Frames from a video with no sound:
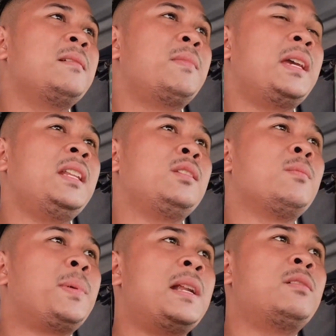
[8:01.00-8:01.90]
mainit
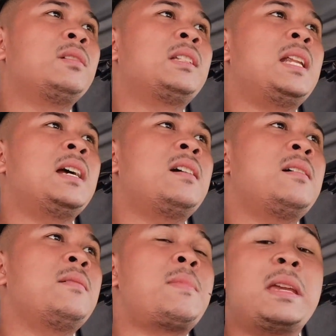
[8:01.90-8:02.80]
yung panahon,
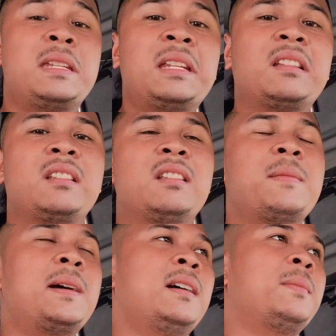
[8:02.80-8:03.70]
talagang mainit,
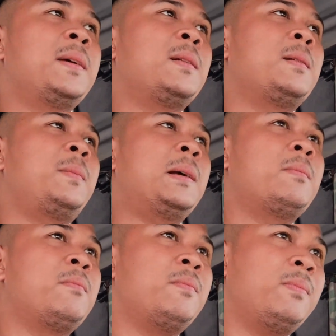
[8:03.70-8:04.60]
'di ba? Pero pag
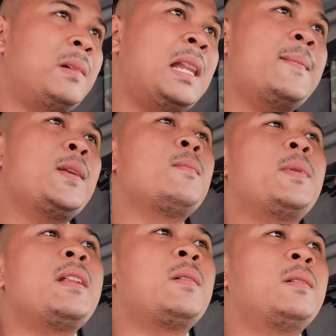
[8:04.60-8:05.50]
malamig yung
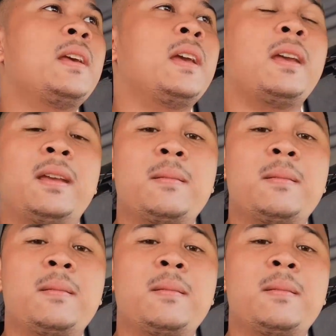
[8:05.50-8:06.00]
panahon eh